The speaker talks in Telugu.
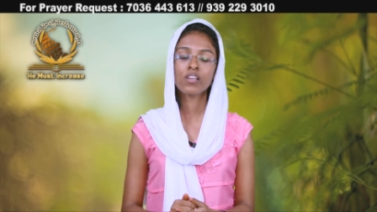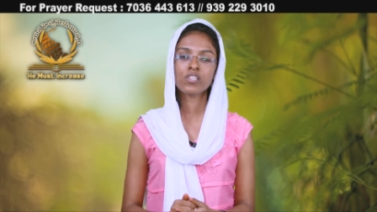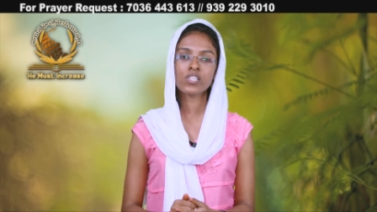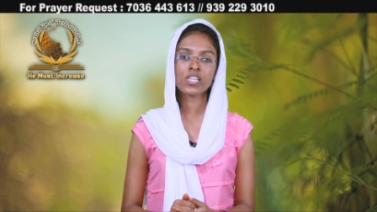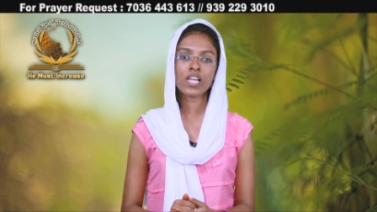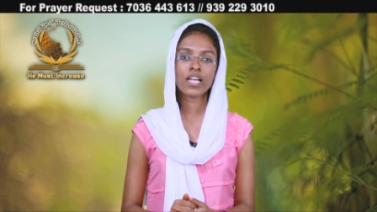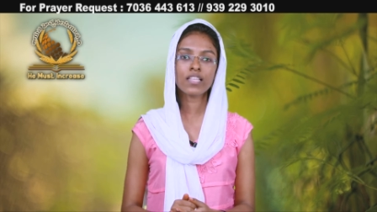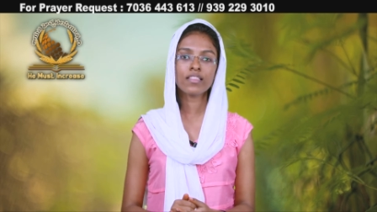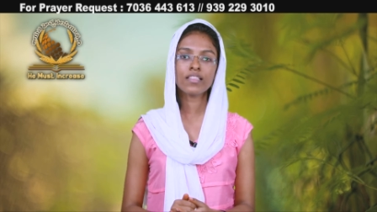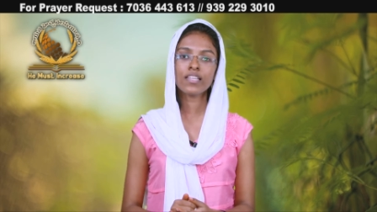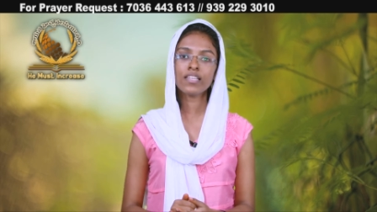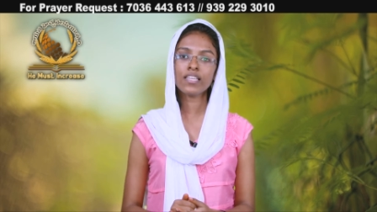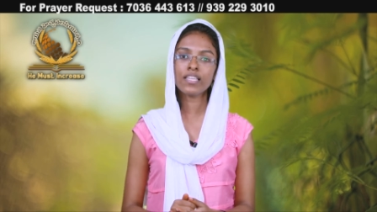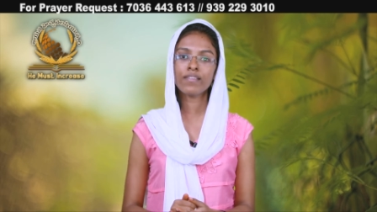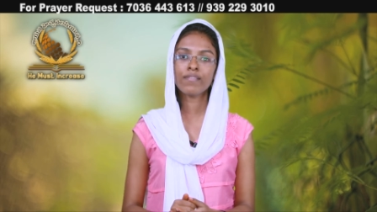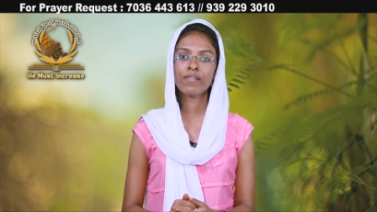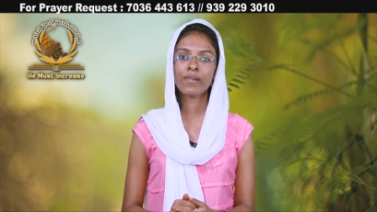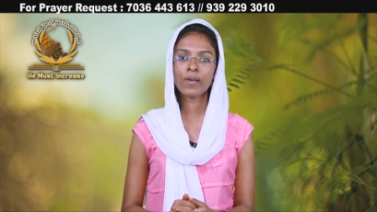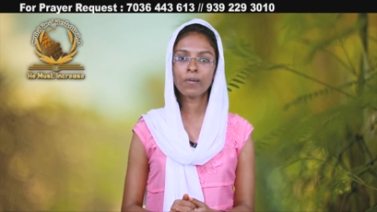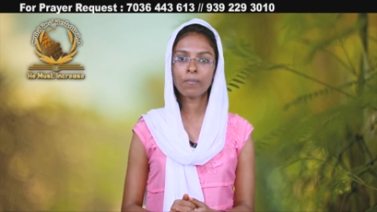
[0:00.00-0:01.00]
శాంతి
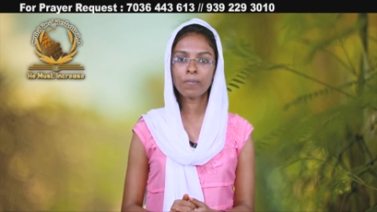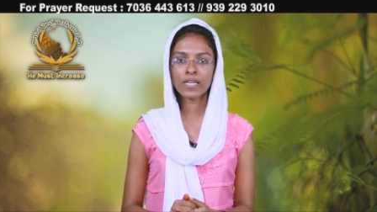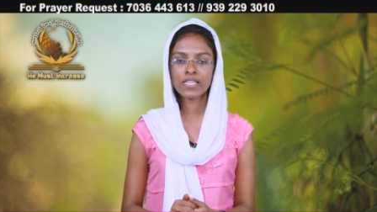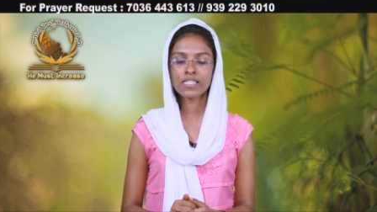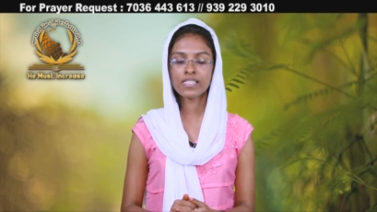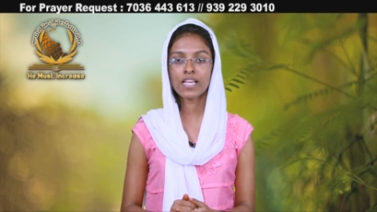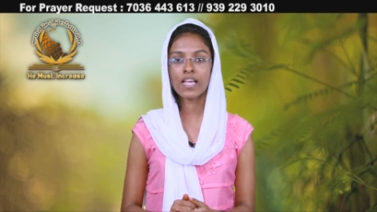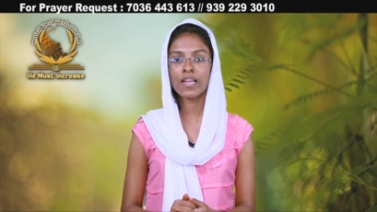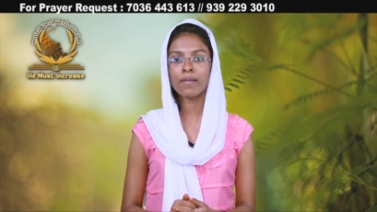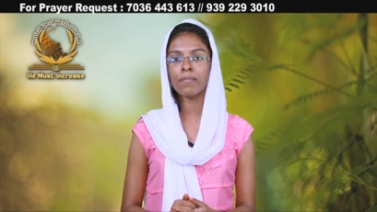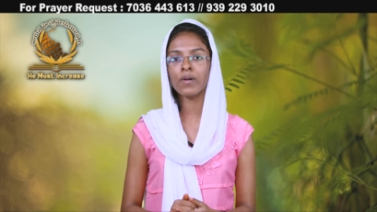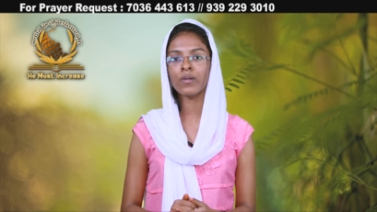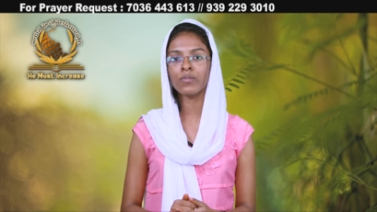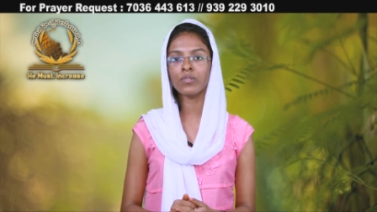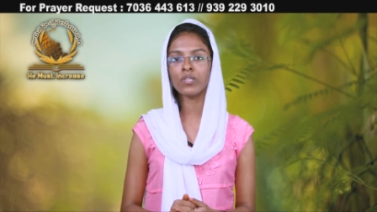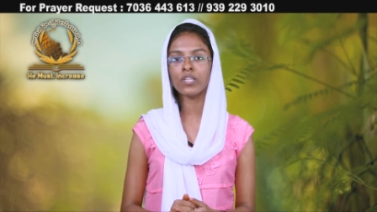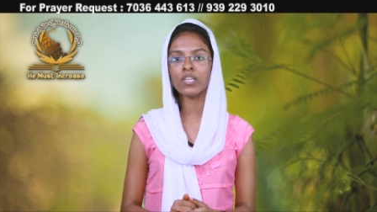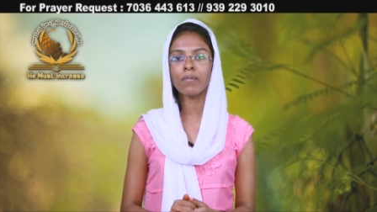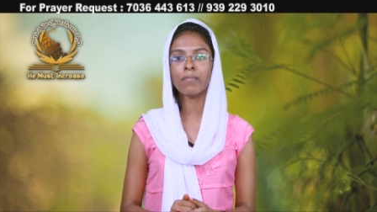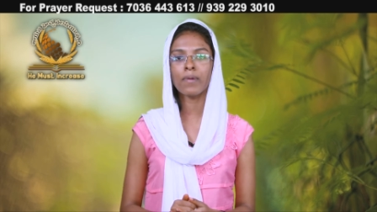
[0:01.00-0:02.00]
టీవీలో ప్రసారం
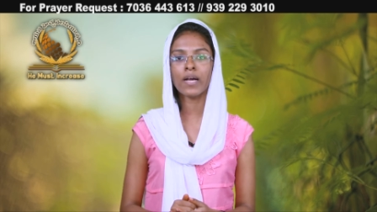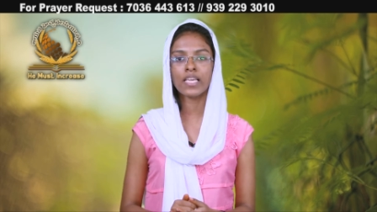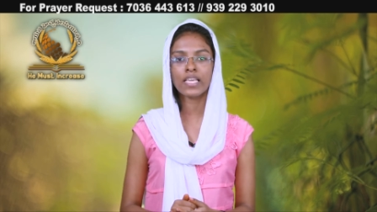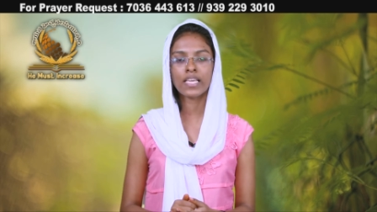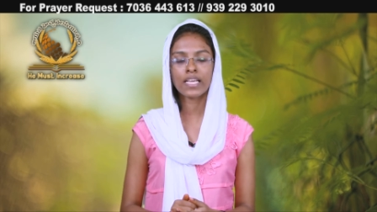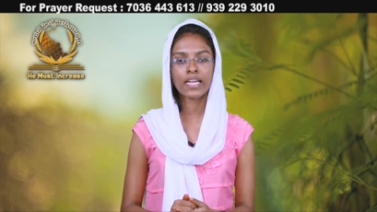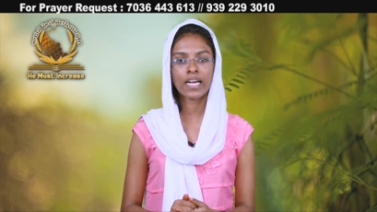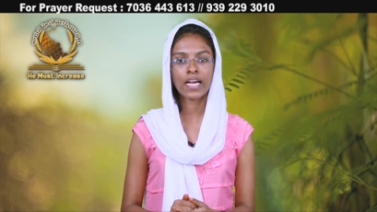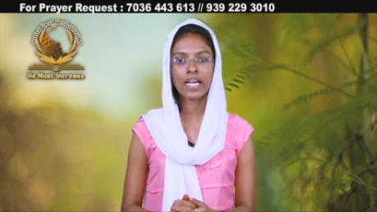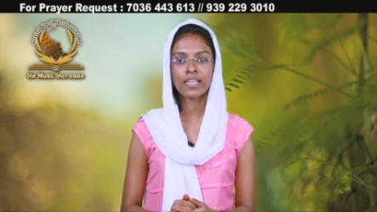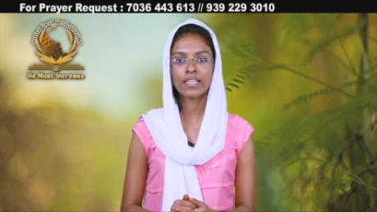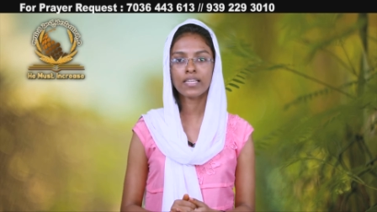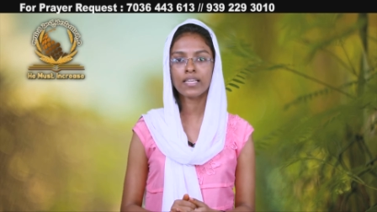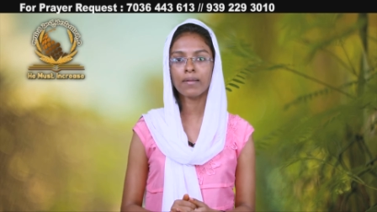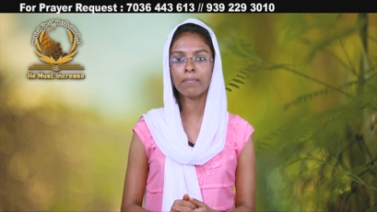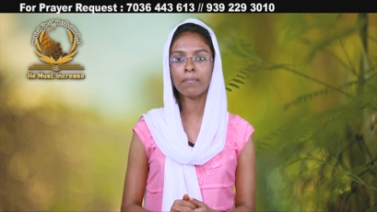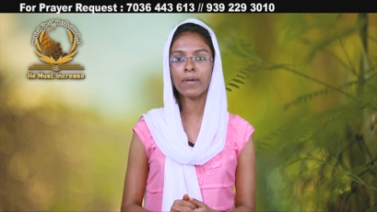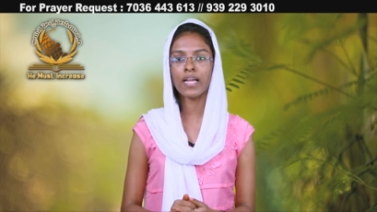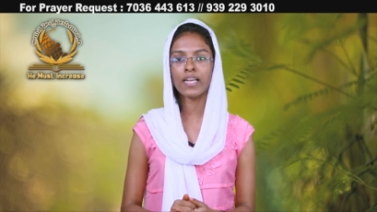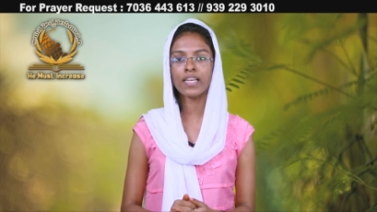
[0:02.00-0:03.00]
అవుతున్న మా ఈ
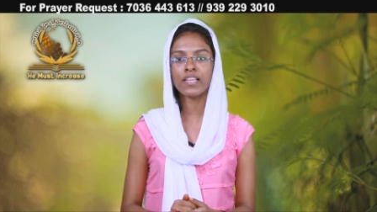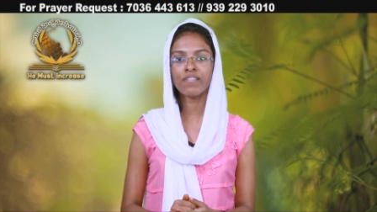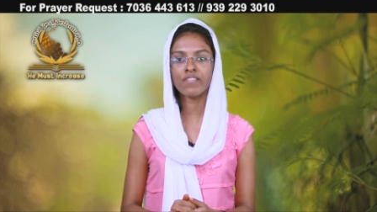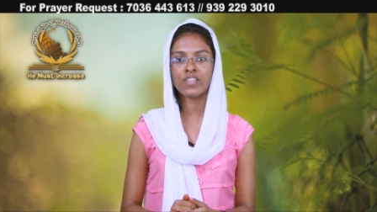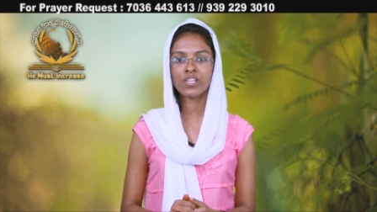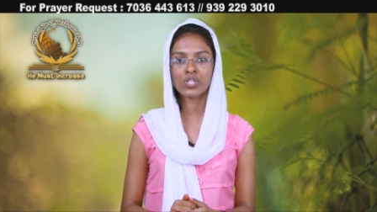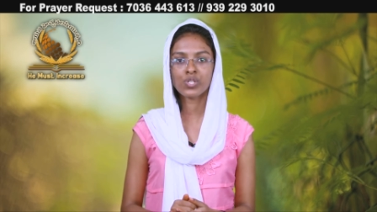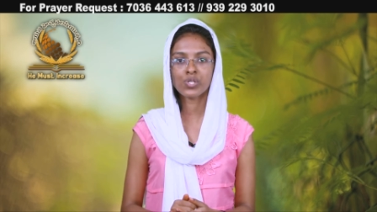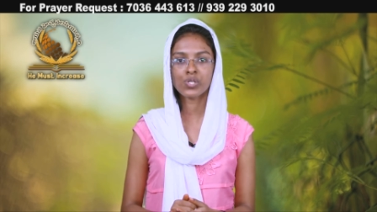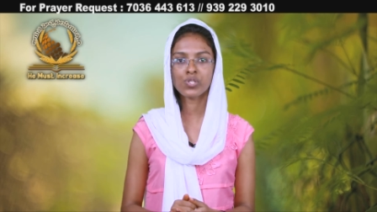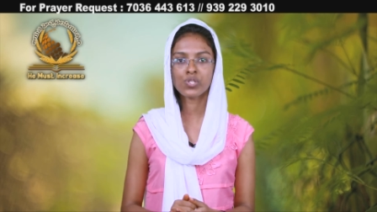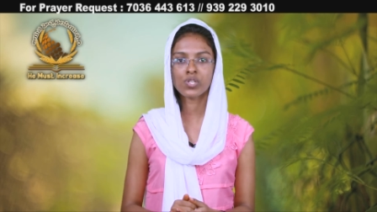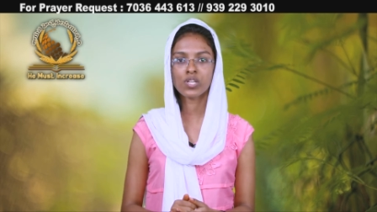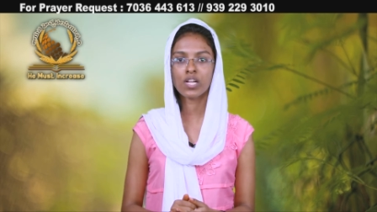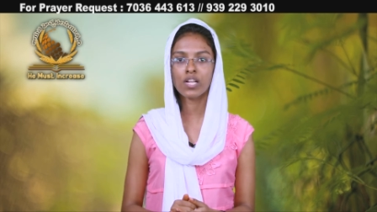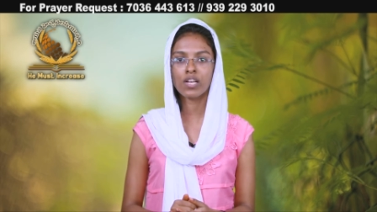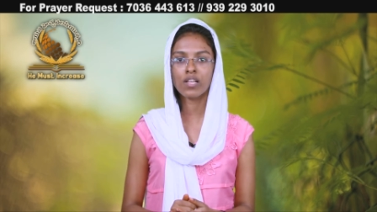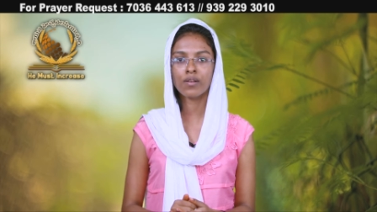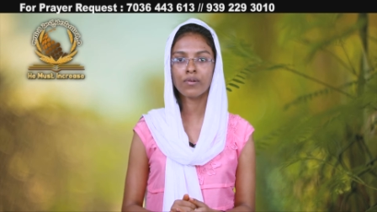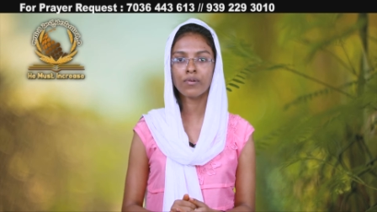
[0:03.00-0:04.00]
కార్యక్రమాన్ని
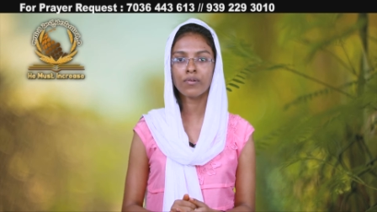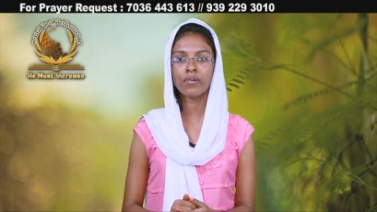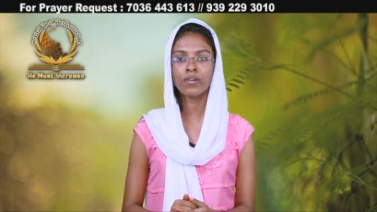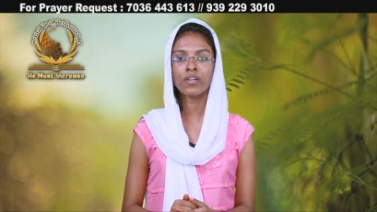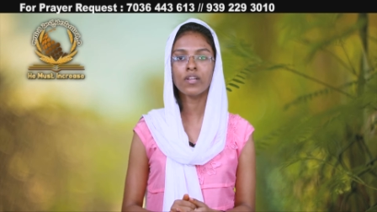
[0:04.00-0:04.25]
వీక్షించగలరు